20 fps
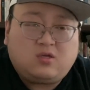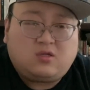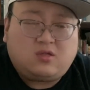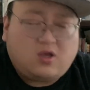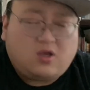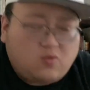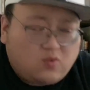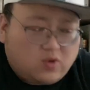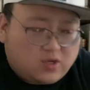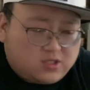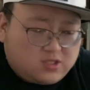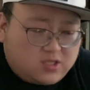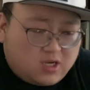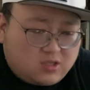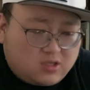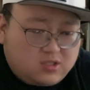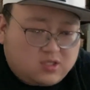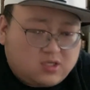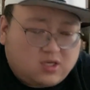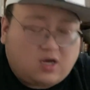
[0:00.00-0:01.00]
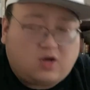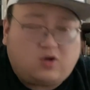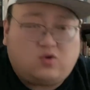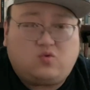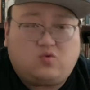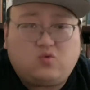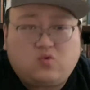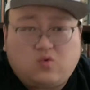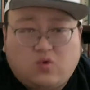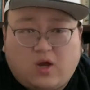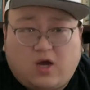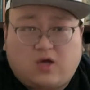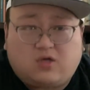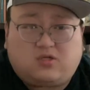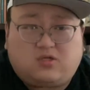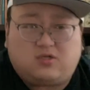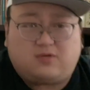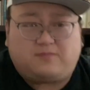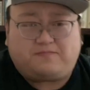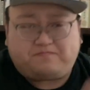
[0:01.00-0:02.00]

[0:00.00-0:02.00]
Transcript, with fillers: 那我相信啊，如果要是